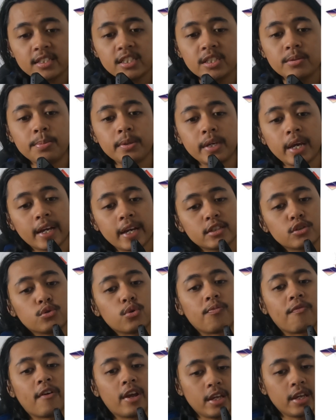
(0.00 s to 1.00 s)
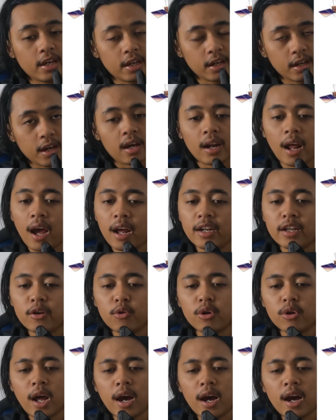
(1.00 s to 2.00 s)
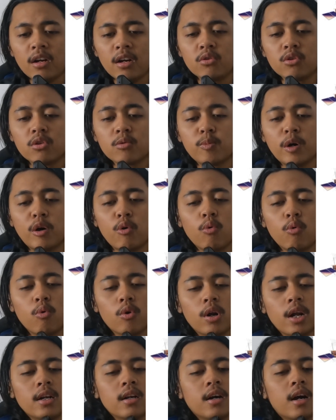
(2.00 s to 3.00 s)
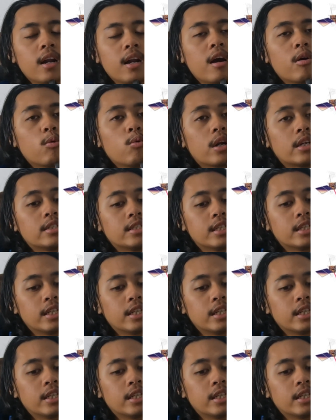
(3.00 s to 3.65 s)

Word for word: GPS surveying. Nah, digunakan untuk pengukuran dengan akurasi